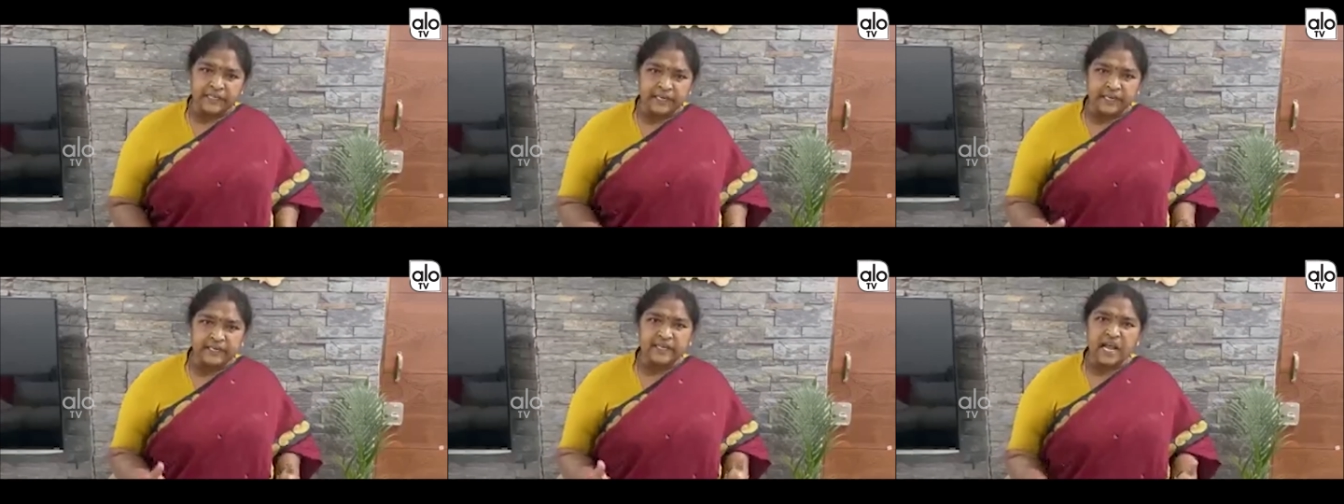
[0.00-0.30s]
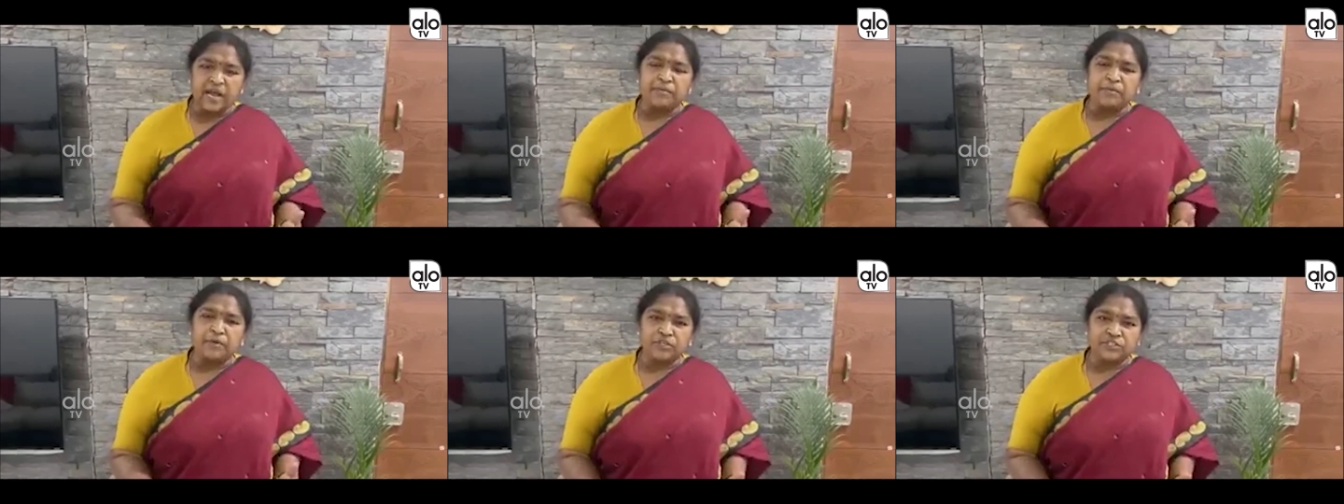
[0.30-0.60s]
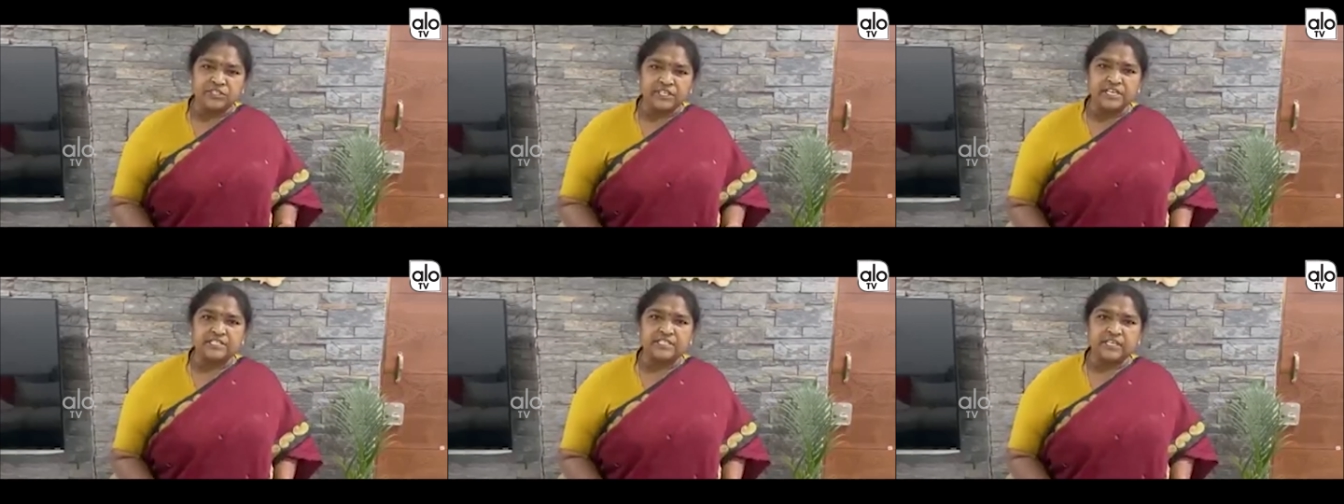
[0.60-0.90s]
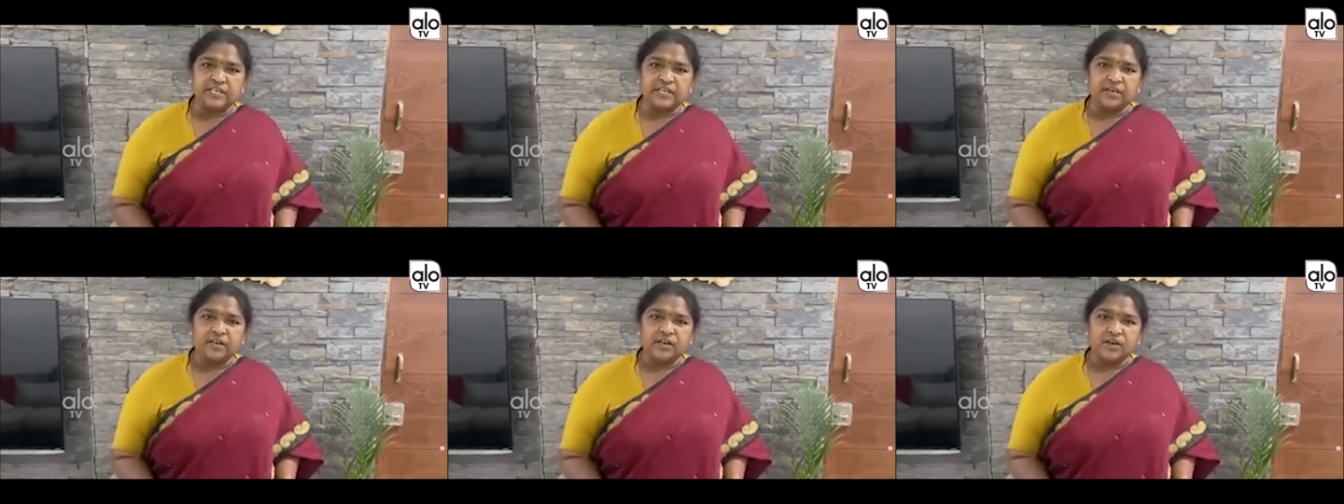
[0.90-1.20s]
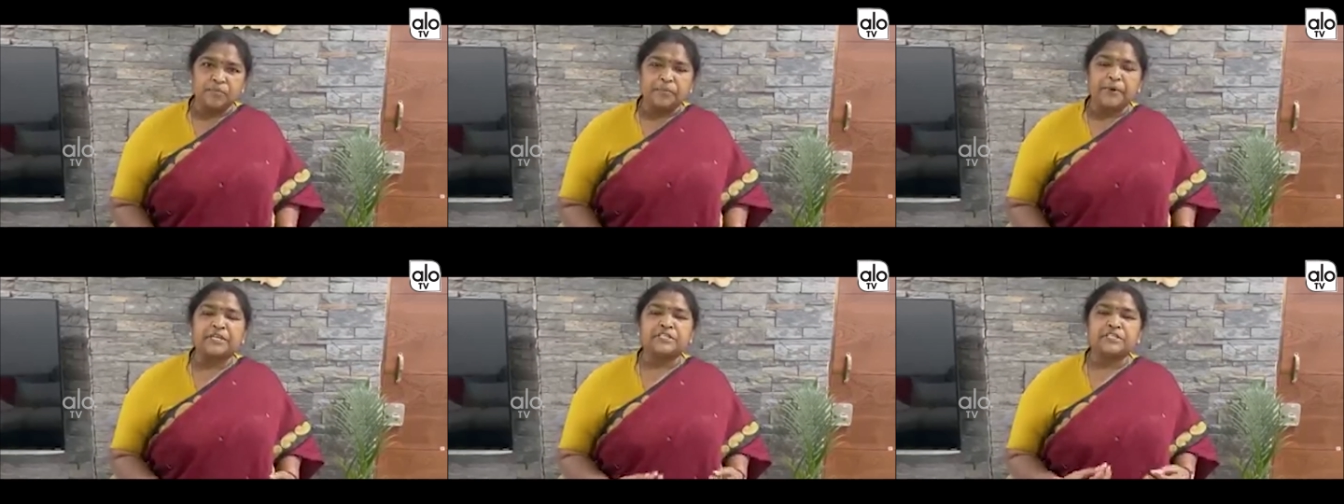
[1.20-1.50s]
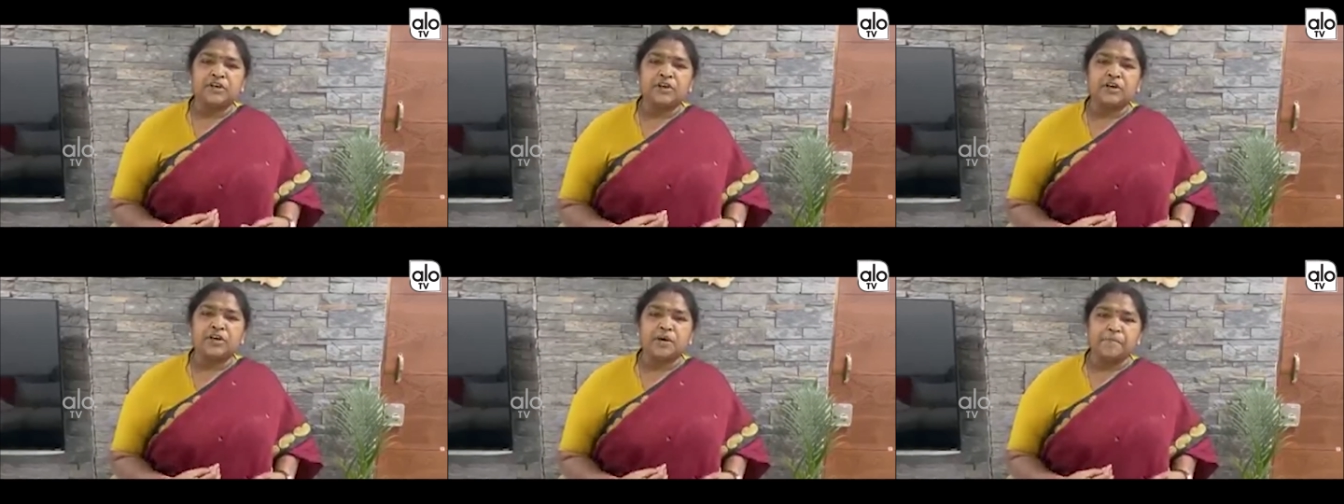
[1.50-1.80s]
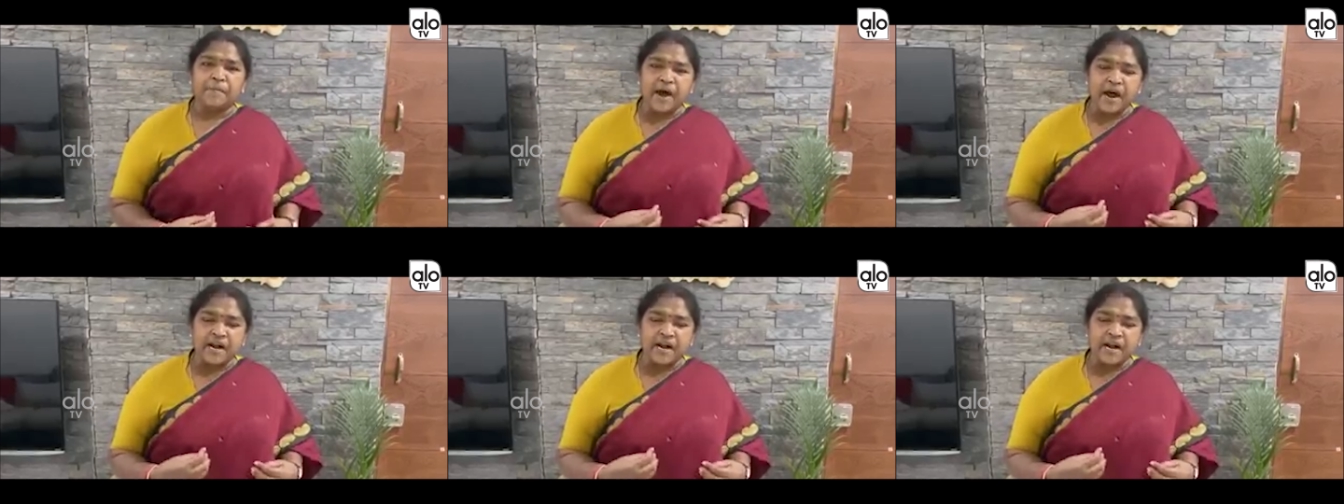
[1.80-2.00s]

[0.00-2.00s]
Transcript: ఈ టైంలో చేసి ప్రజల యొక్క